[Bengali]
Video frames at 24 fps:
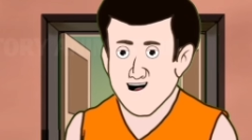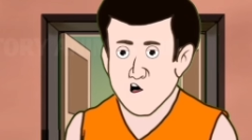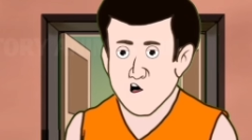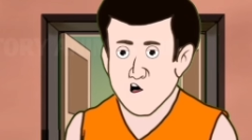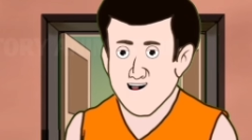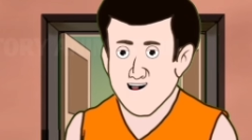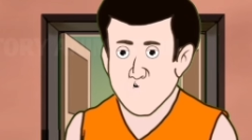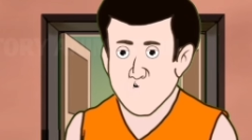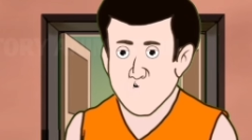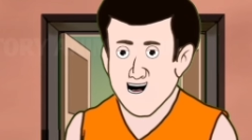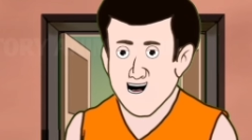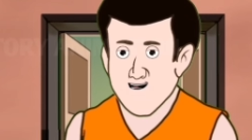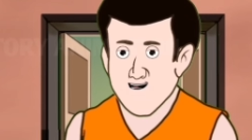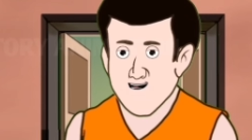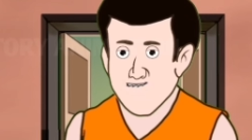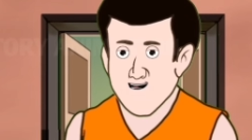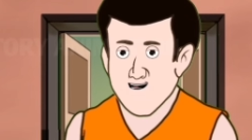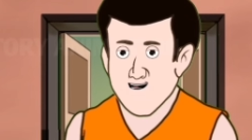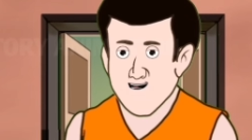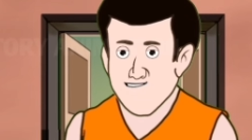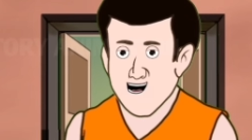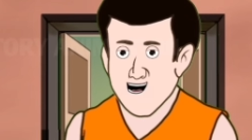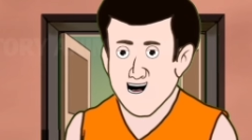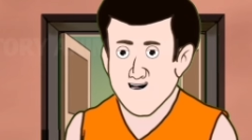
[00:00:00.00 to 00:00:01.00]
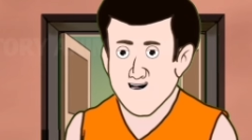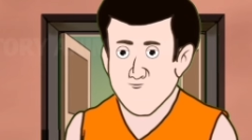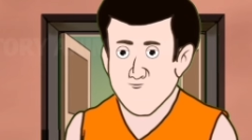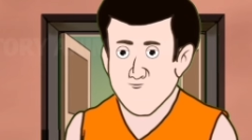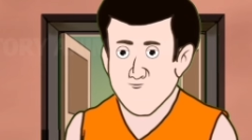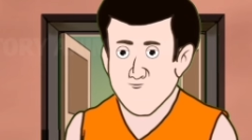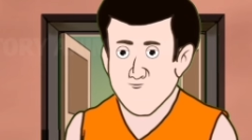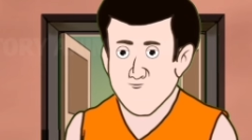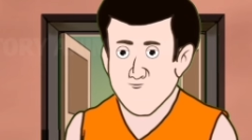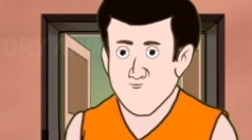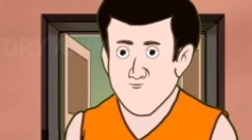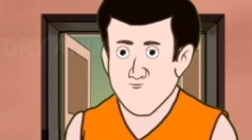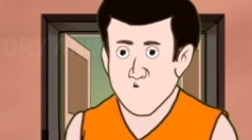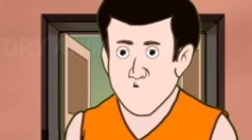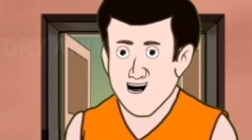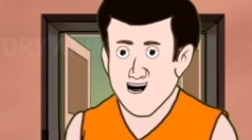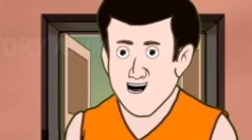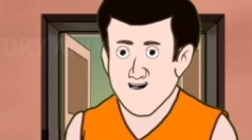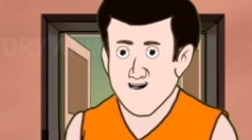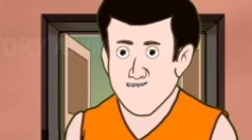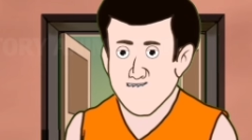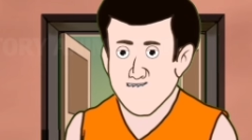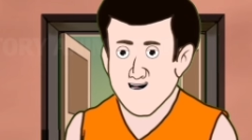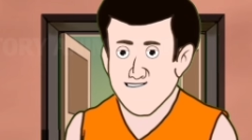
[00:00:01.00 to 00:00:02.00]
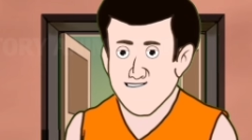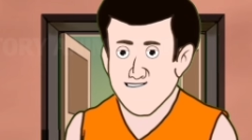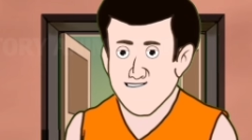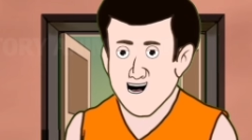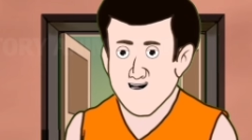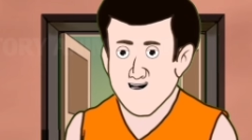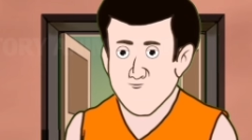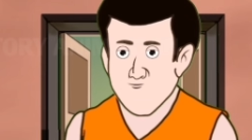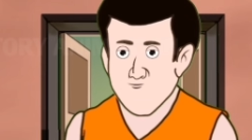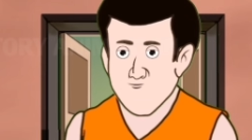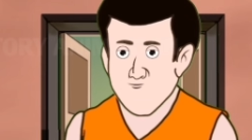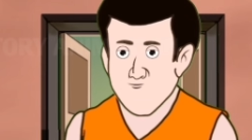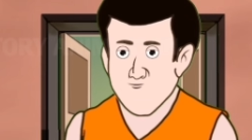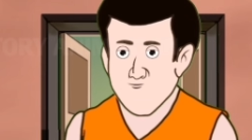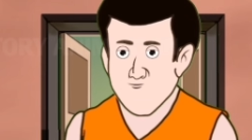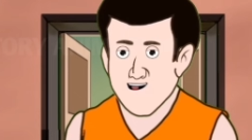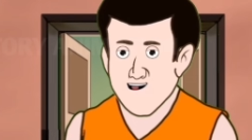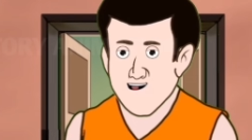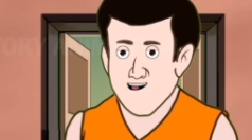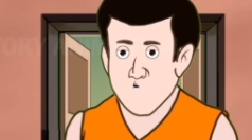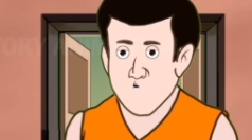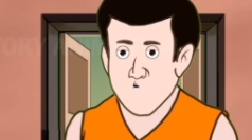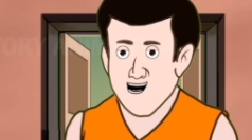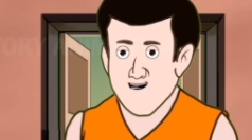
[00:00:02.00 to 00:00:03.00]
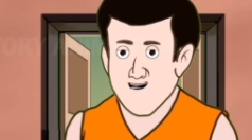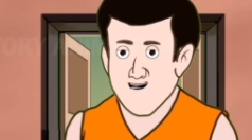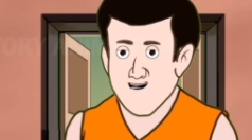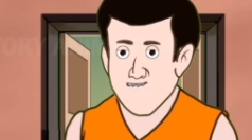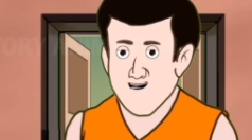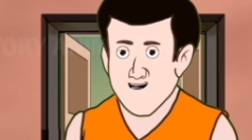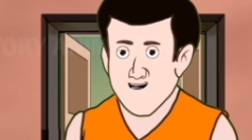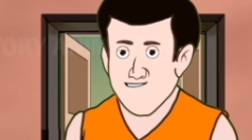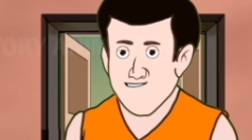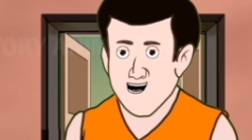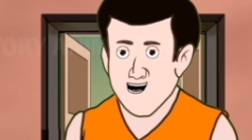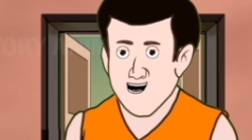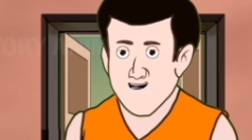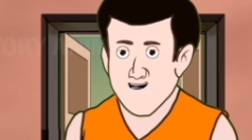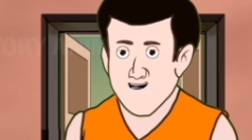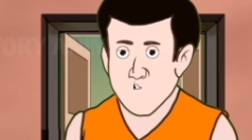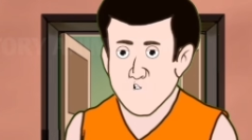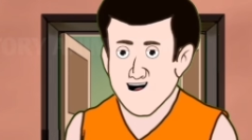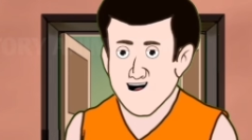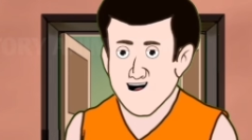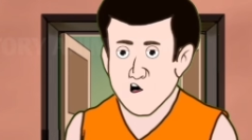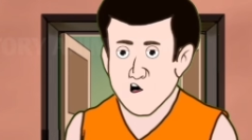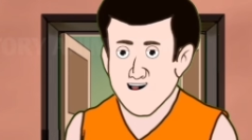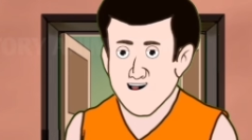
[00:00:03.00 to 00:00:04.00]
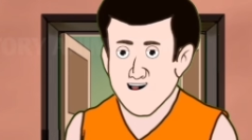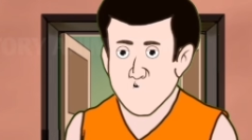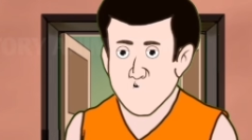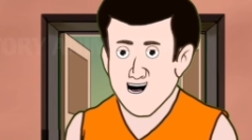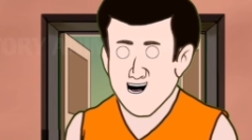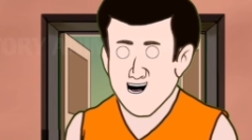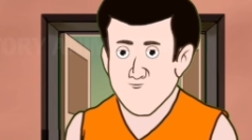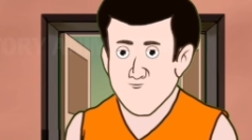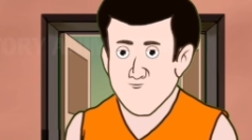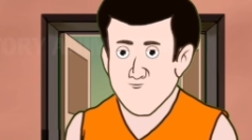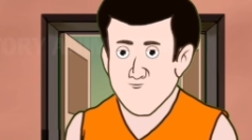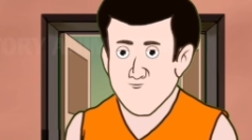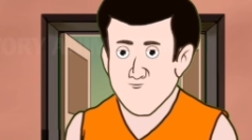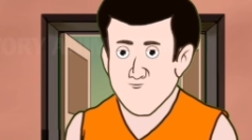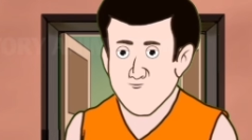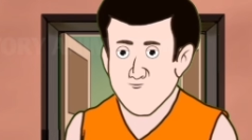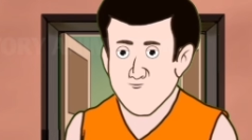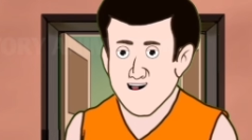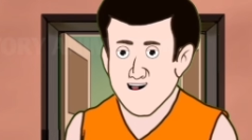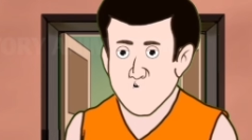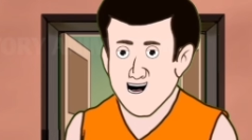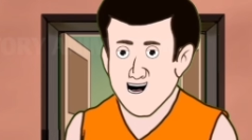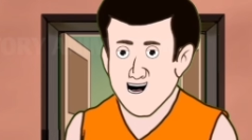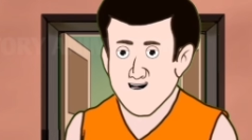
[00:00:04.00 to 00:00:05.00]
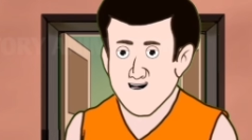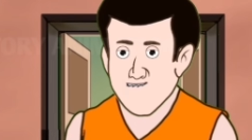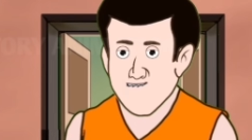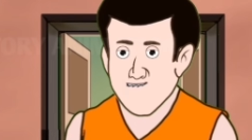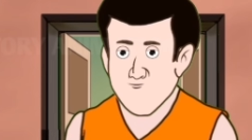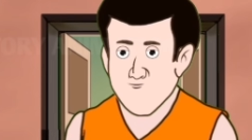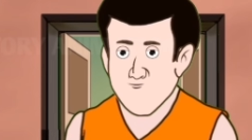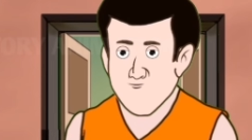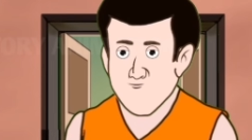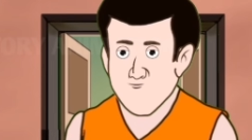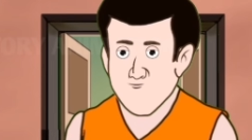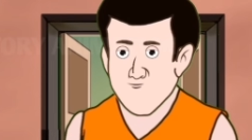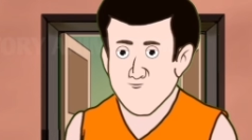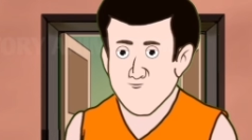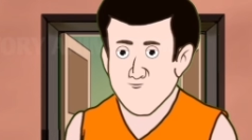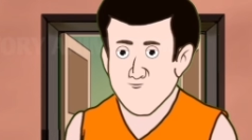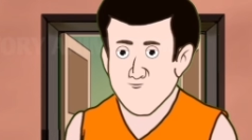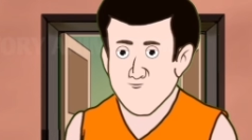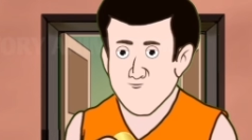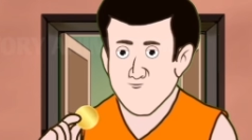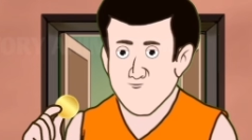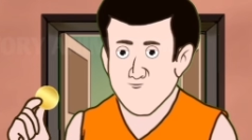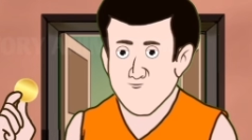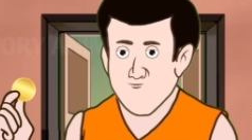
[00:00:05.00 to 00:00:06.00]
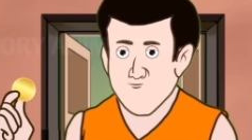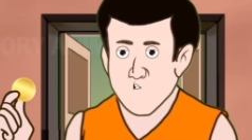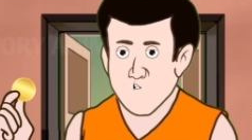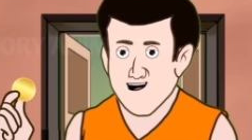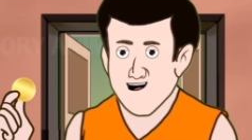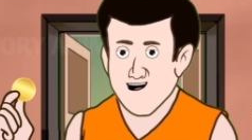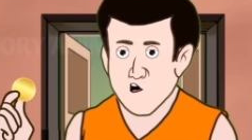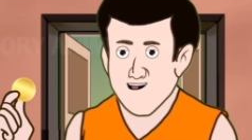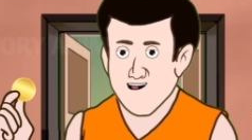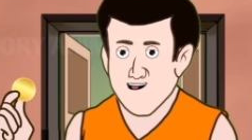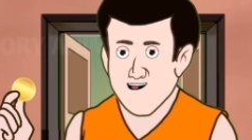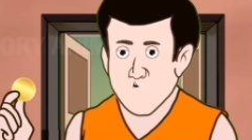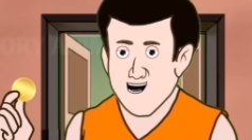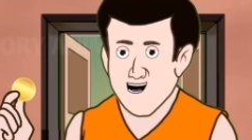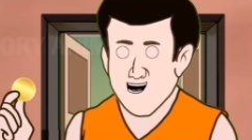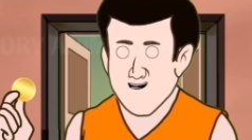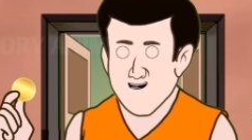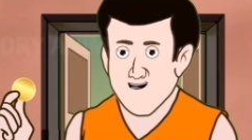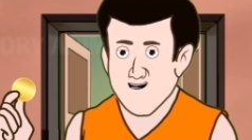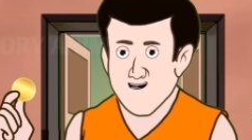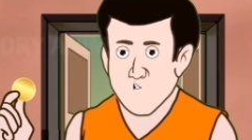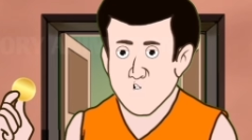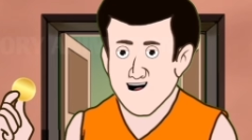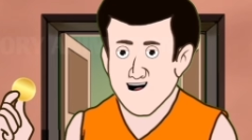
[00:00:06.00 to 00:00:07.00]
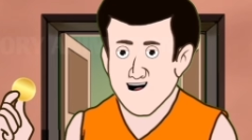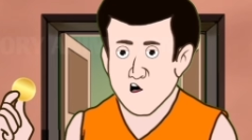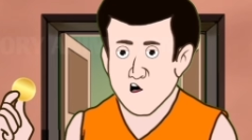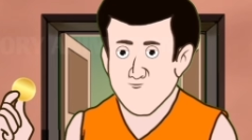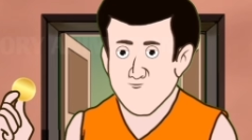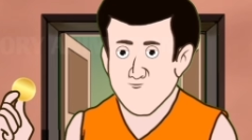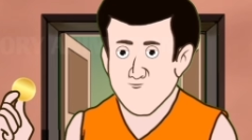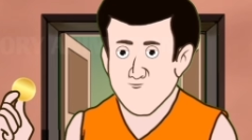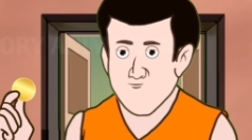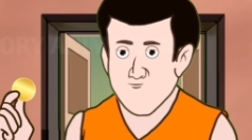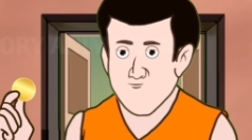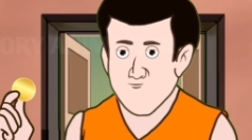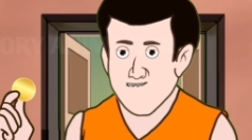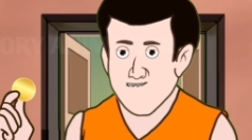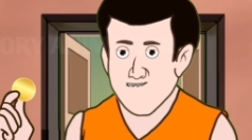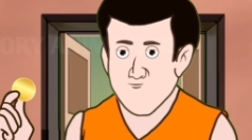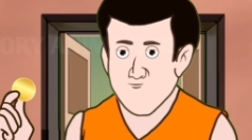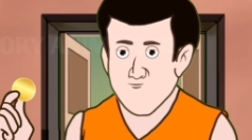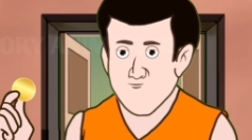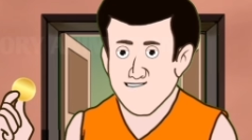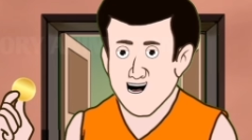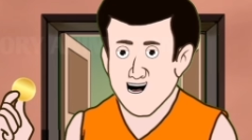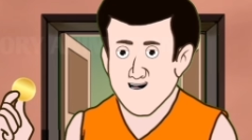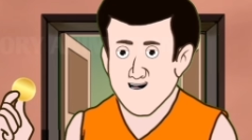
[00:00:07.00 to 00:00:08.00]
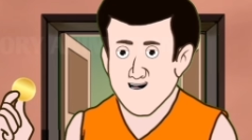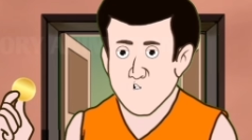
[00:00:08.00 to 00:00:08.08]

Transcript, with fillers: এটা কারো নয় এটা আমি মাটি খুঁড়তে খুঁড়তে পেয়েছি শুধু তাই নয় একটি